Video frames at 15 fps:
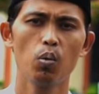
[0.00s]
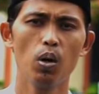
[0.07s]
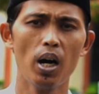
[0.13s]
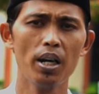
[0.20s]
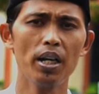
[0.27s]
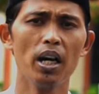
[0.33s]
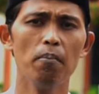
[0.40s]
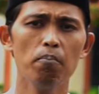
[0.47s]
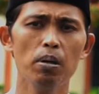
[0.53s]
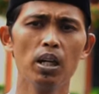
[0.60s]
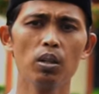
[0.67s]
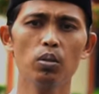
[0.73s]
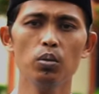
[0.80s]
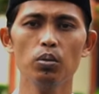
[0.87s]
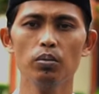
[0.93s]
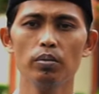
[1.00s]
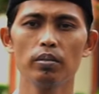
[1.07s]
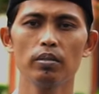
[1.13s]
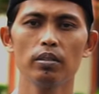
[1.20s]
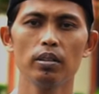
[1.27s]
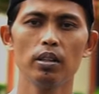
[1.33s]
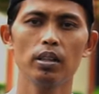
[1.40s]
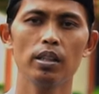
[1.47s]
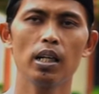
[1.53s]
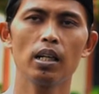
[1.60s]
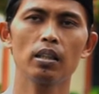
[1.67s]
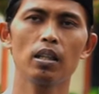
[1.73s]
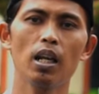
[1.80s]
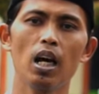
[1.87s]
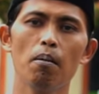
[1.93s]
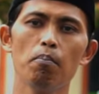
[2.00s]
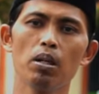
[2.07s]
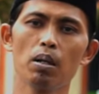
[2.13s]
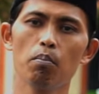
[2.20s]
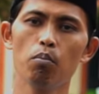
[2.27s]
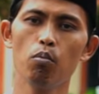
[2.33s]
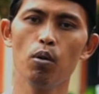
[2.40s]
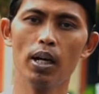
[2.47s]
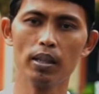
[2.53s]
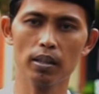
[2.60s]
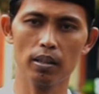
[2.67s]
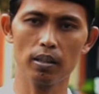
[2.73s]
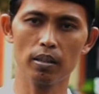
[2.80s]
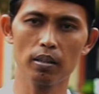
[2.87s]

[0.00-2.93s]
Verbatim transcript: Wahai hambaku yang telah berbuat